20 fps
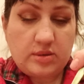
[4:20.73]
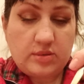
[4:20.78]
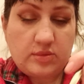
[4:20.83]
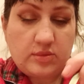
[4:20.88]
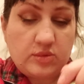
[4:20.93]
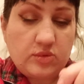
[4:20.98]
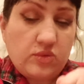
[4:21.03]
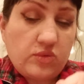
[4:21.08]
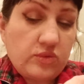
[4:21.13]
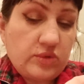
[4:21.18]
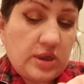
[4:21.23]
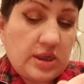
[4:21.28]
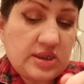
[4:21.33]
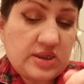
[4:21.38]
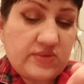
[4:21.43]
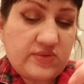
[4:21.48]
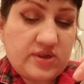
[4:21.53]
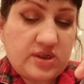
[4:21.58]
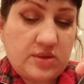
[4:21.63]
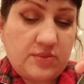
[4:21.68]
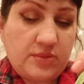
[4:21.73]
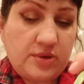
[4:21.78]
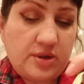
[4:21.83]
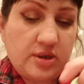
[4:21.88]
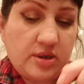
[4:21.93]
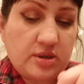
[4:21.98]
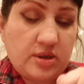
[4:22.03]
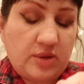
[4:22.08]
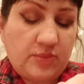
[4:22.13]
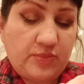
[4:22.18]
Но ну, у нас в
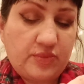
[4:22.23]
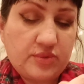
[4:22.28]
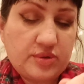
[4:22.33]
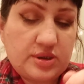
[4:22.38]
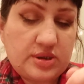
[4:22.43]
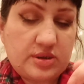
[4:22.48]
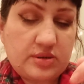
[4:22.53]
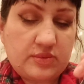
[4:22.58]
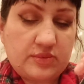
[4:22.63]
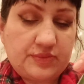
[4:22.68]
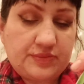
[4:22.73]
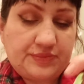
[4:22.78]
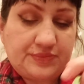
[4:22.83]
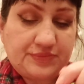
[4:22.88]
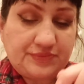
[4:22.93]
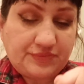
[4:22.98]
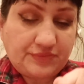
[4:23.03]
семье, допустим,